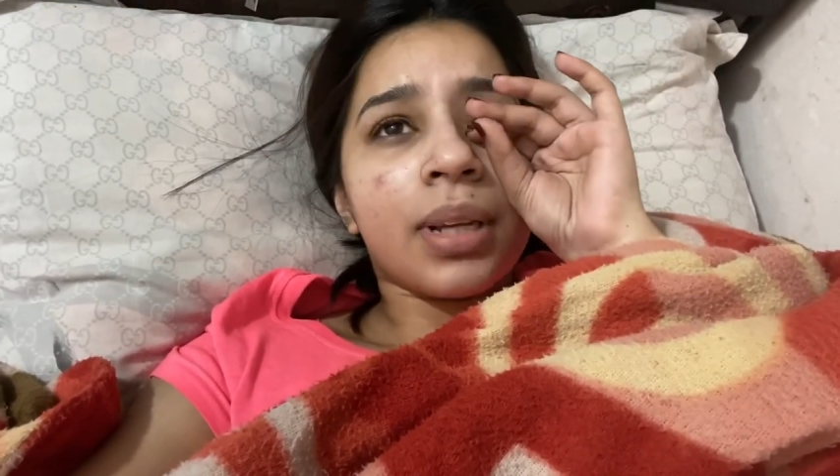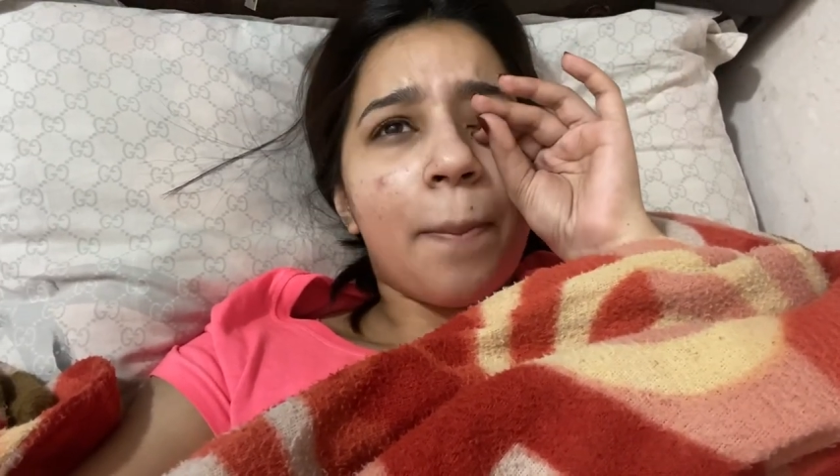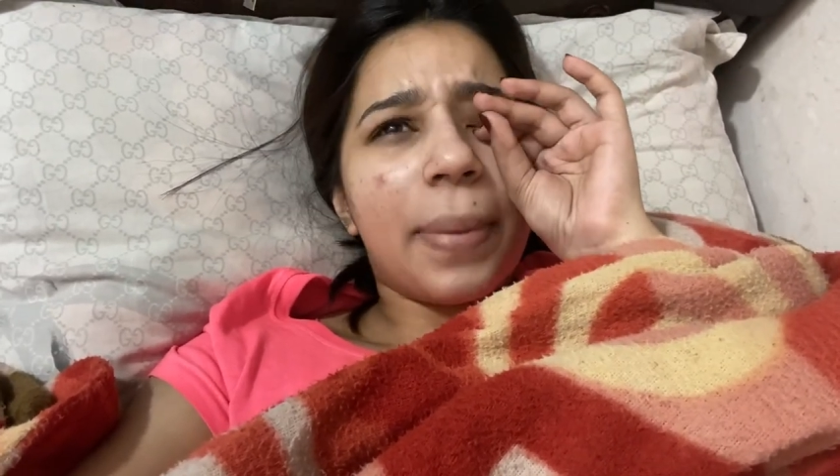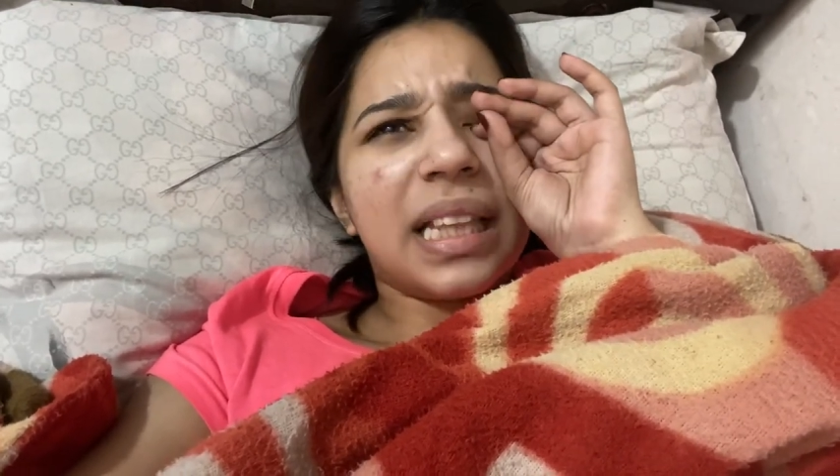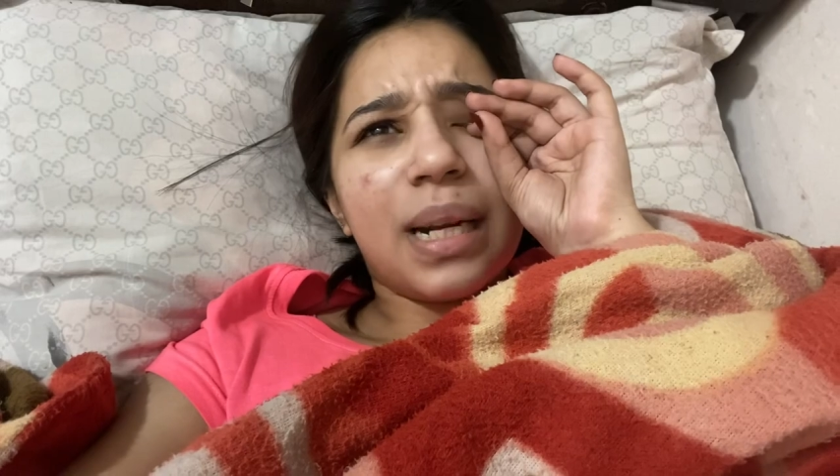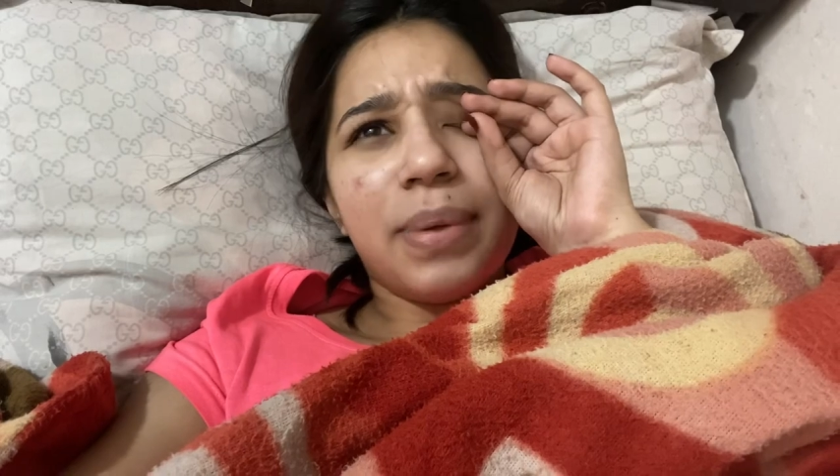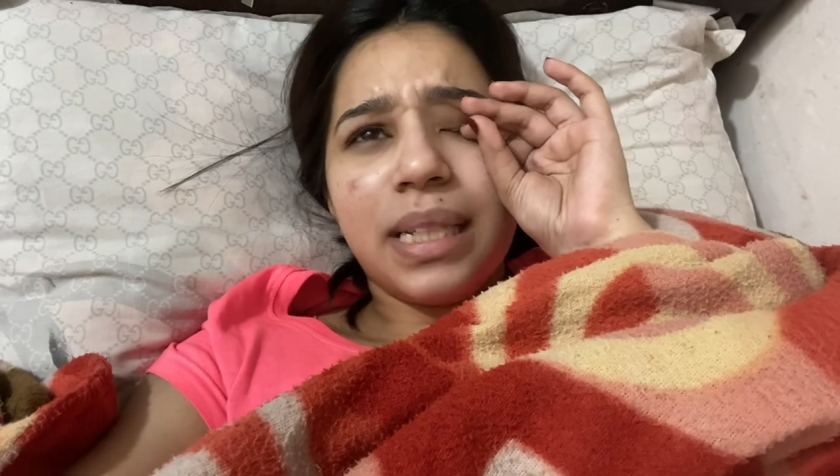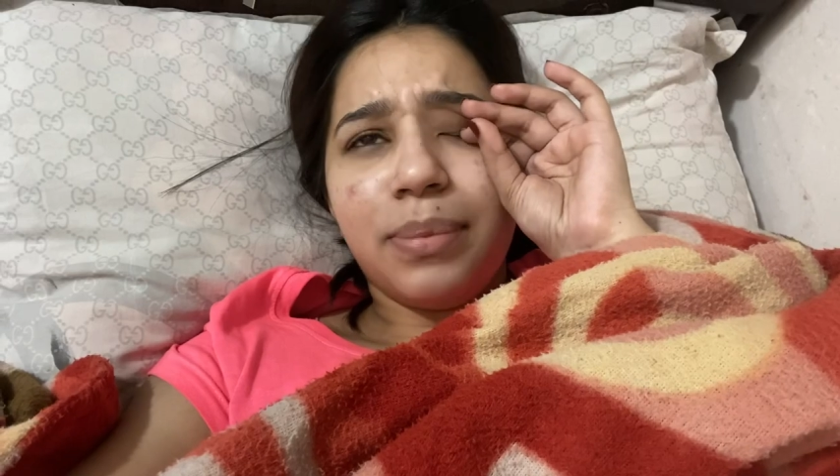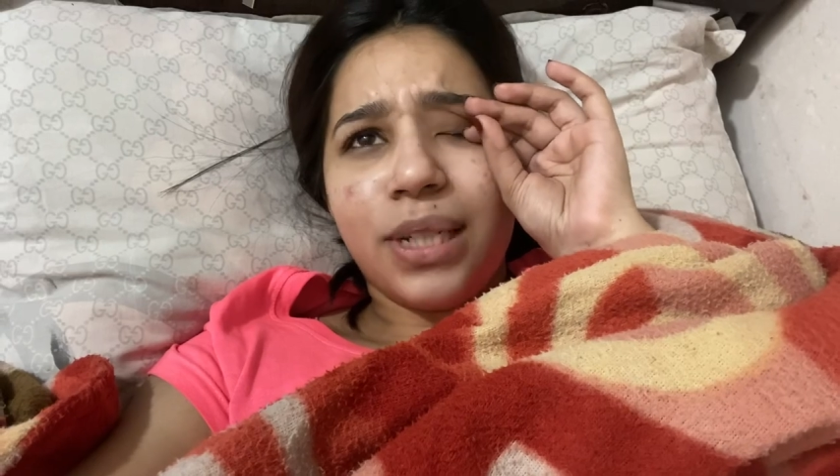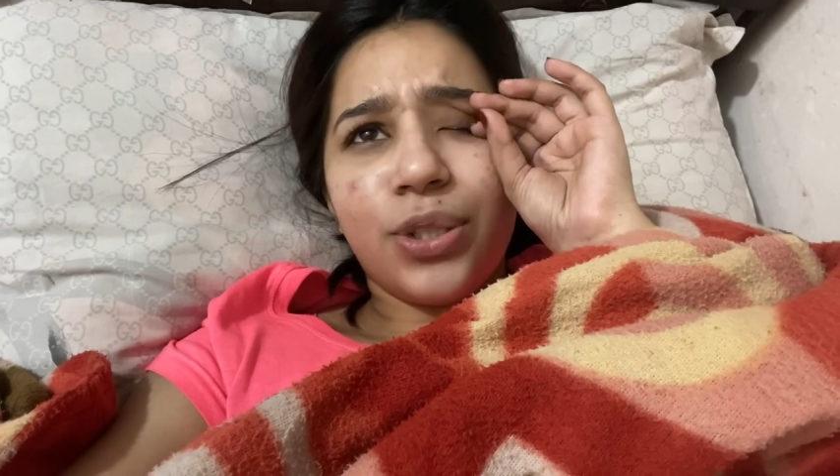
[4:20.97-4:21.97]
पंद्रह बीस
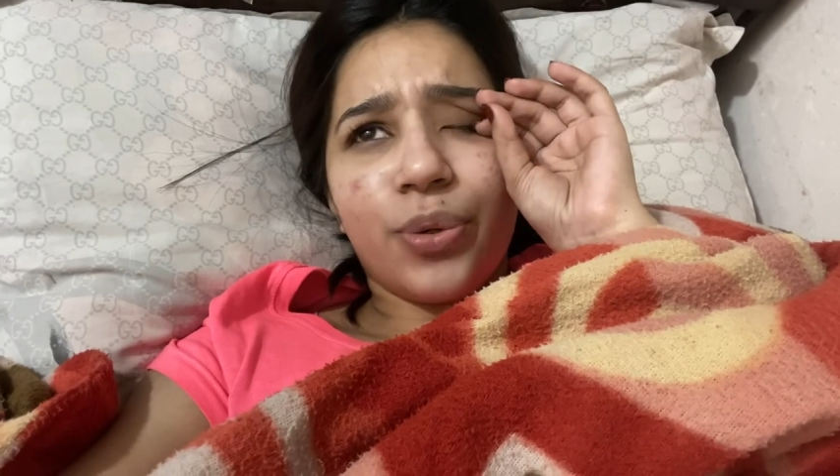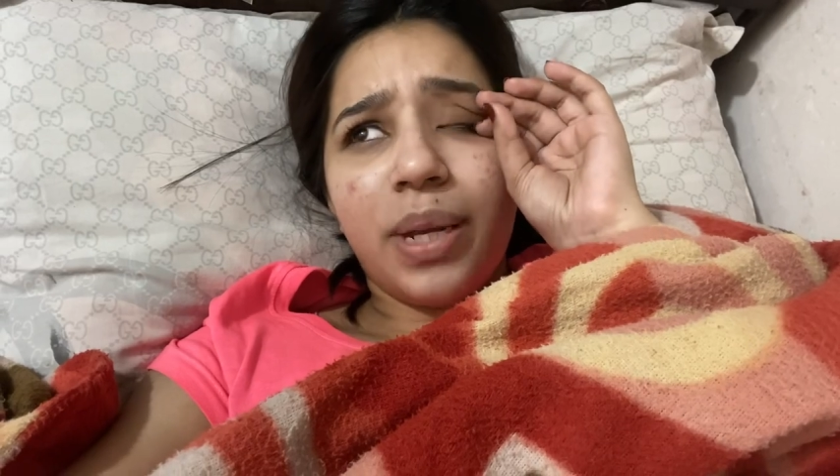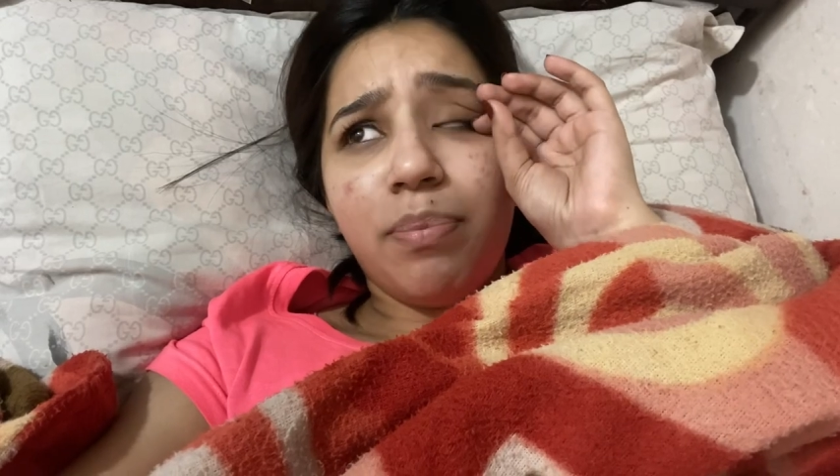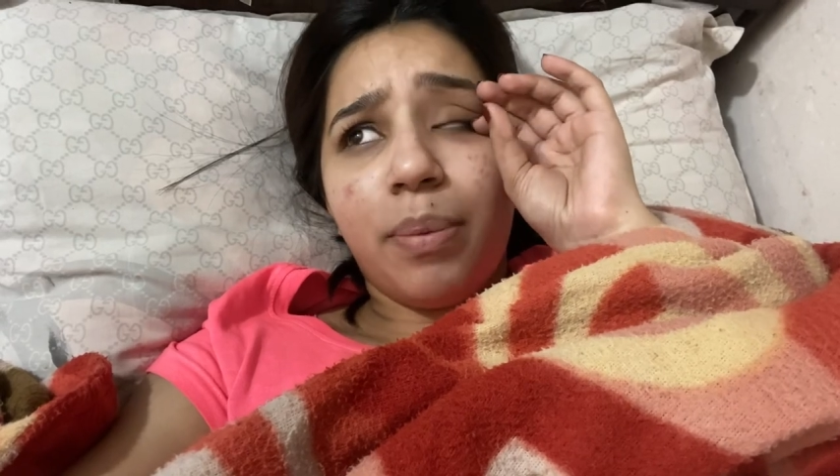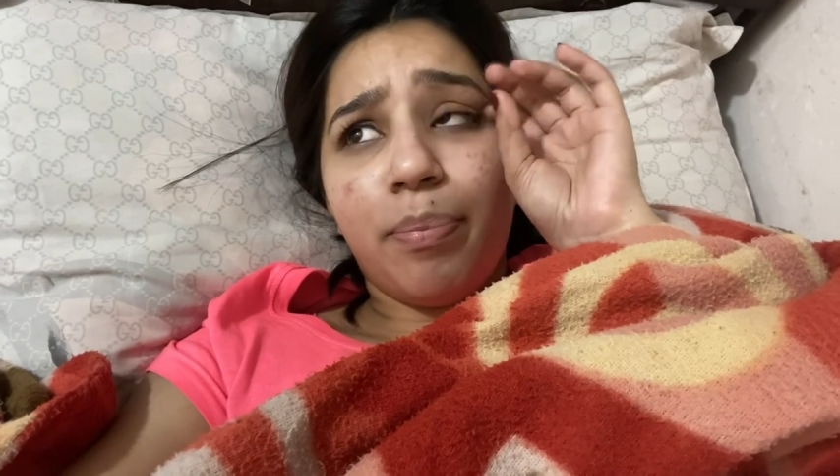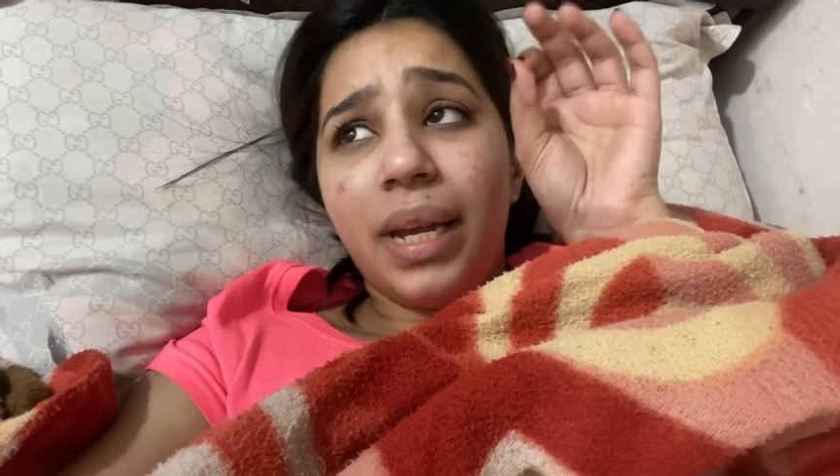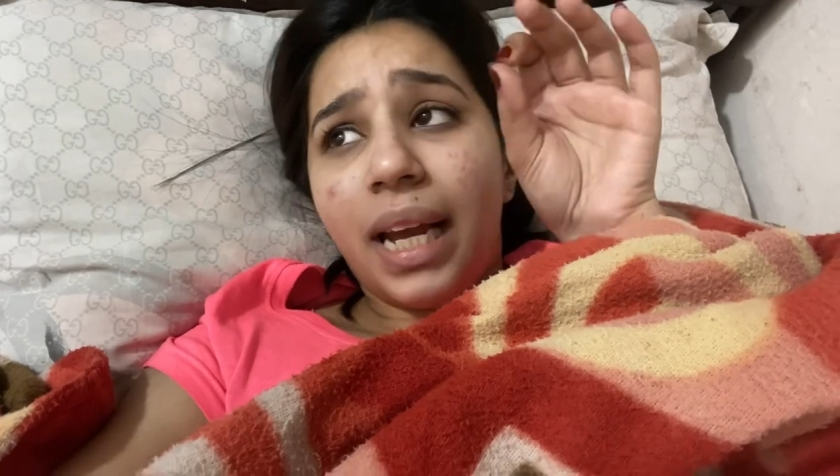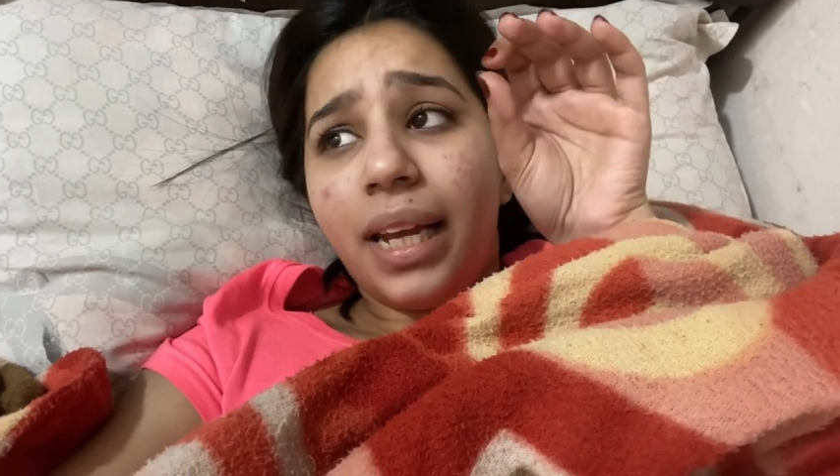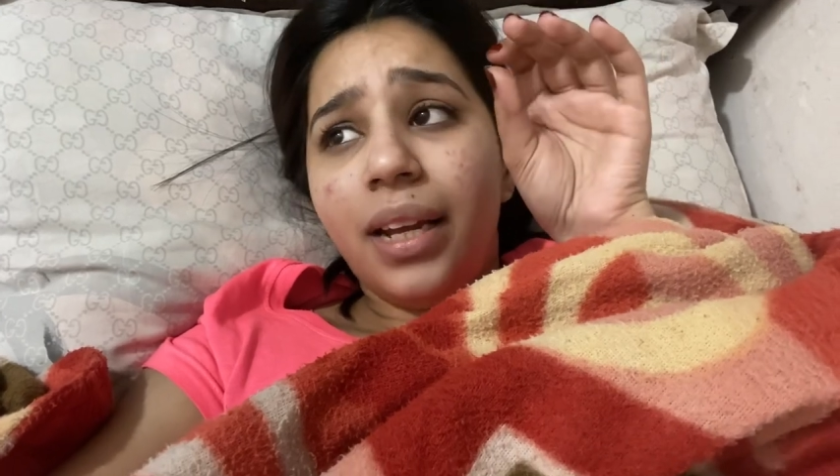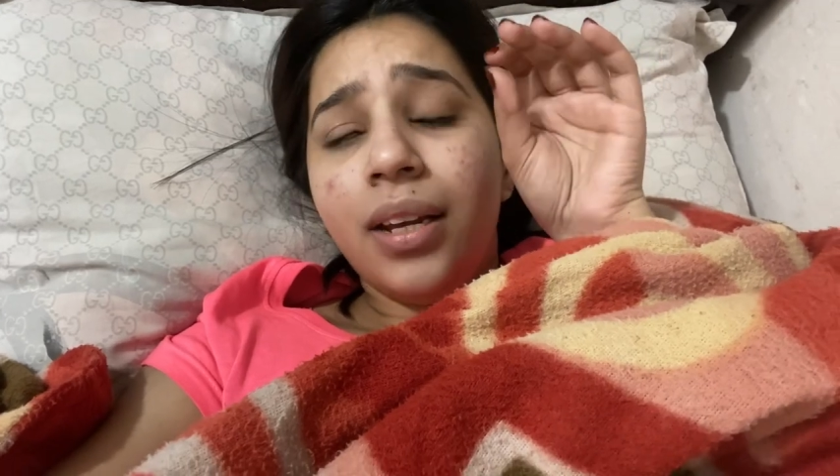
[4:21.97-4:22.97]
मिनट सोई मम्मी आई